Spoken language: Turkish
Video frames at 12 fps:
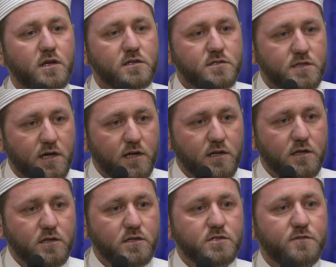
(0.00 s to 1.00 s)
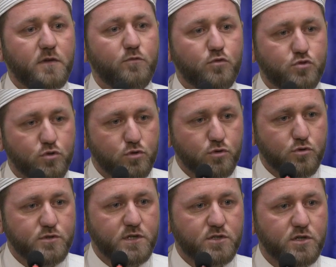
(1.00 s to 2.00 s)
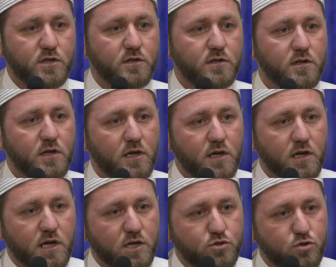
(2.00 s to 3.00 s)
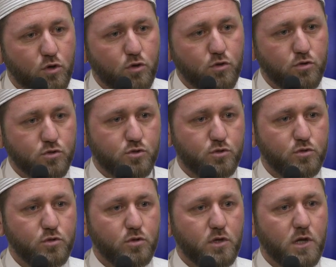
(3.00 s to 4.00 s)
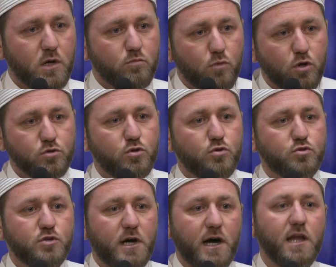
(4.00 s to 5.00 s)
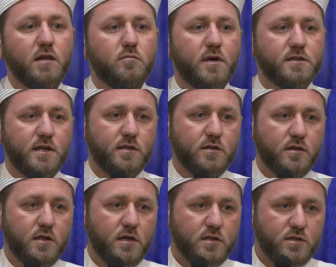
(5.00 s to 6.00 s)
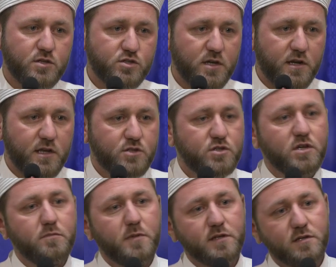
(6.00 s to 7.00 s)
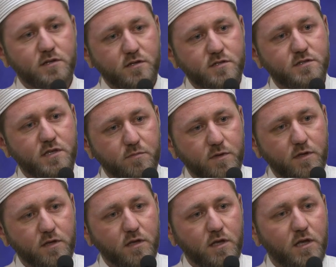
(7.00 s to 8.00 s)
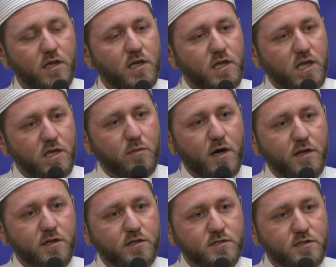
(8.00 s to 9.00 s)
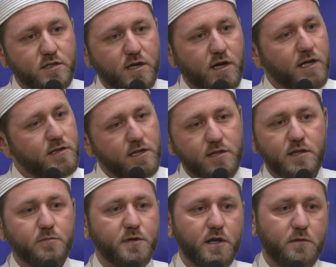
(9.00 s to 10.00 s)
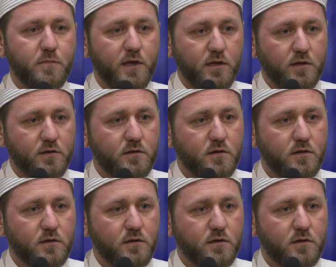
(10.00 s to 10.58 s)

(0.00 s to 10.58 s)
sağlığınız ve vücudunuz için kaşkolunuzu, montunuzu almadan dışarıya çıkmadığınız gibi imanınızı da atletle bırakmayın.